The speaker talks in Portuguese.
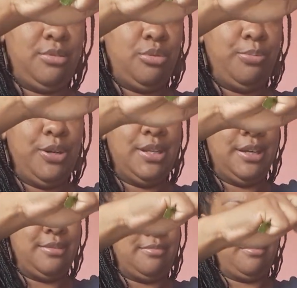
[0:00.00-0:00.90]
Tô
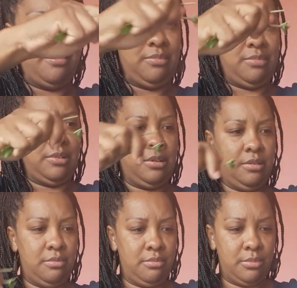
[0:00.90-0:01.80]
podendo.
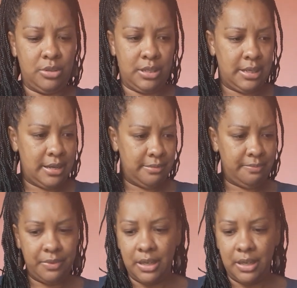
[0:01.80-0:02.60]
Bora lá.